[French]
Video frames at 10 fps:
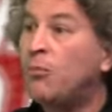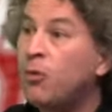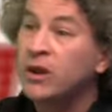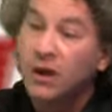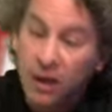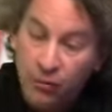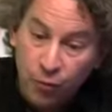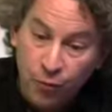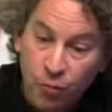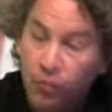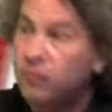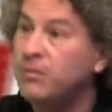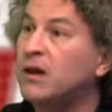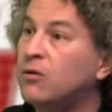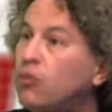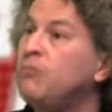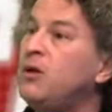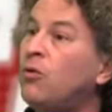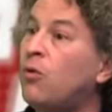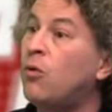pour dire qu'il nous faut le SMIC à
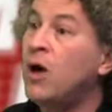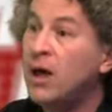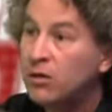2000 euros,